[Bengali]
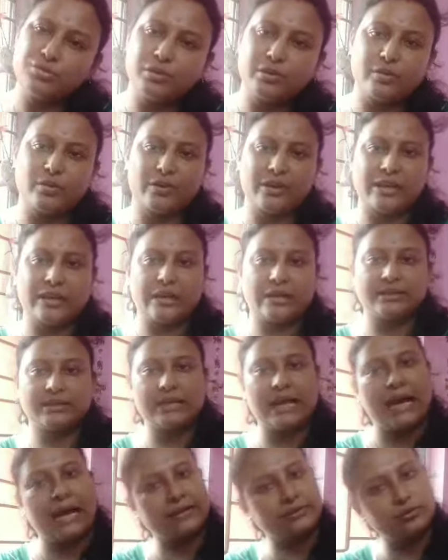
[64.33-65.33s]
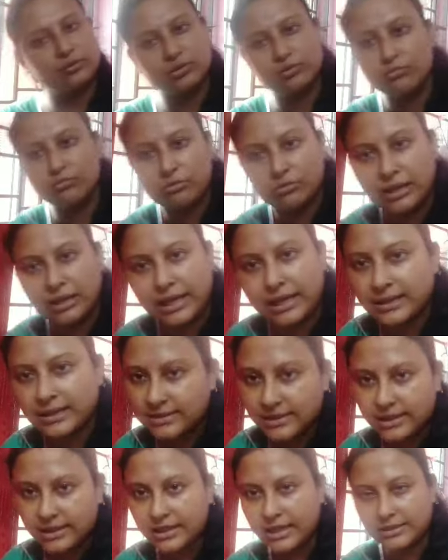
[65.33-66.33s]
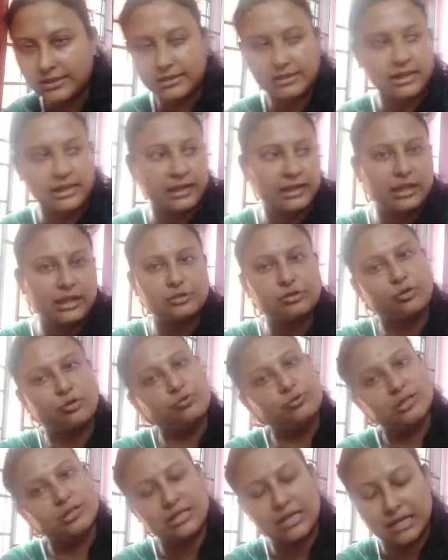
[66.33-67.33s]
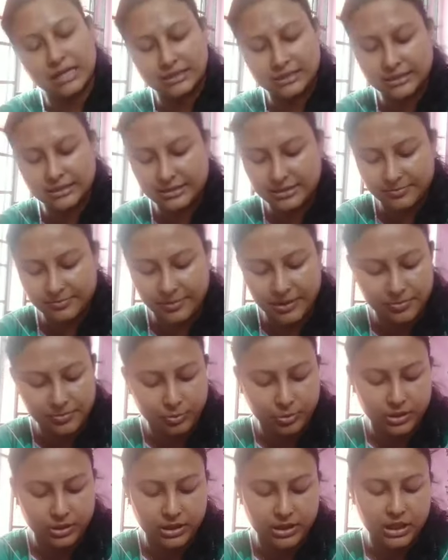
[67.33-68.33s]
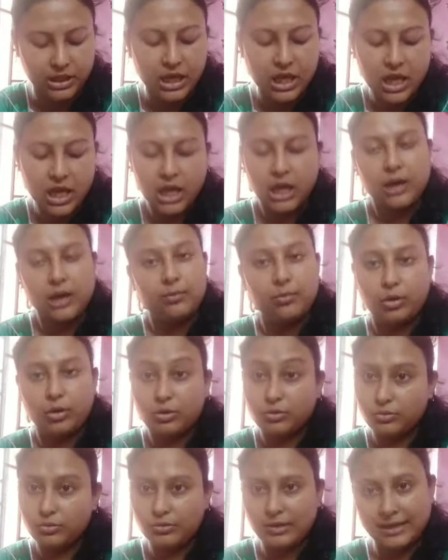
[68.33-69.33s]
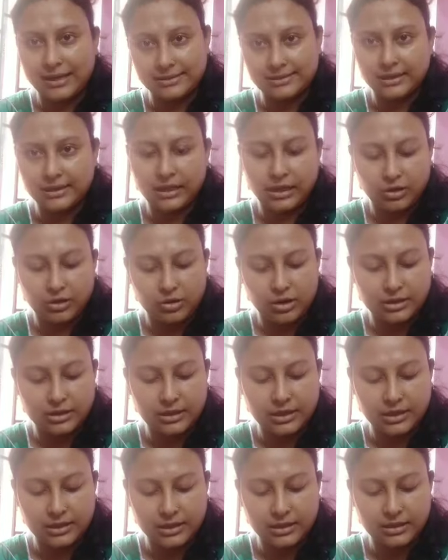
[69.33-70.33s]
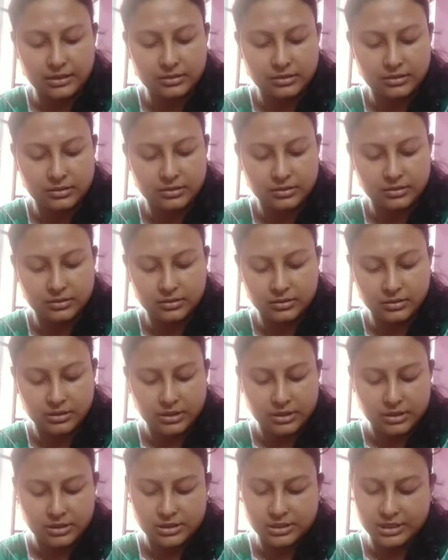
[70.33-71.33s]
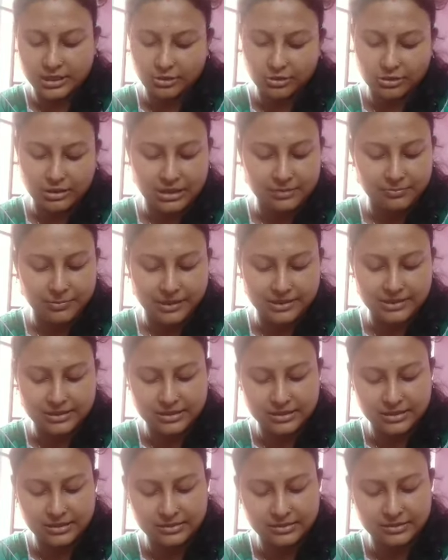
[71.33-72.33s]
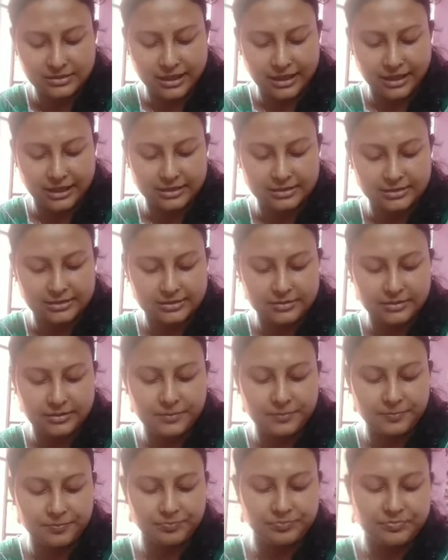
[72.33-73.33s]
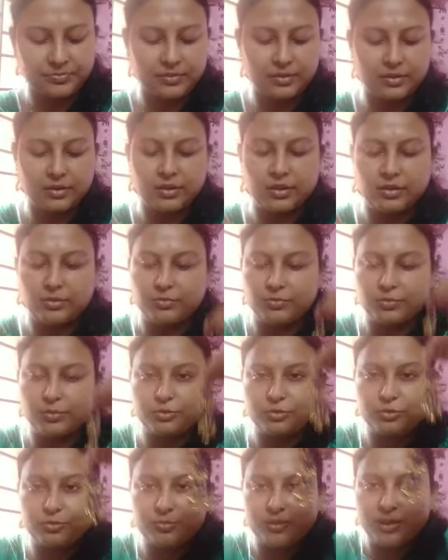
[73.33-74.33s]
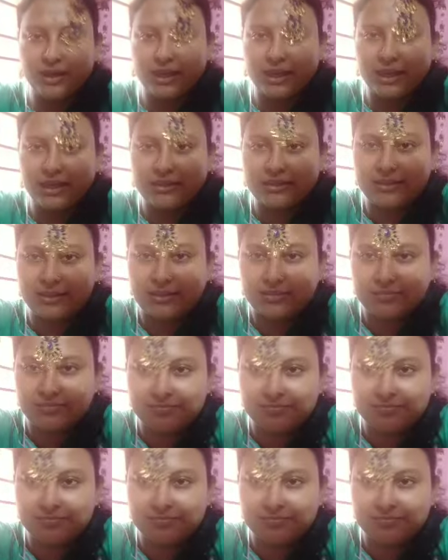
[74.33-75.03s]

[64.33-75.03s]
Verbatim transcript: করে অনেক আছে আদতেও কোথায় আছে কি আছে জানি না যখন যেটা হাতের কাছে পাই পরে নি বড়গুলো এক জায়গায় করা থাকে যে কটা পাচ্ছি দেখাচ্ছি প্রথমে এইটা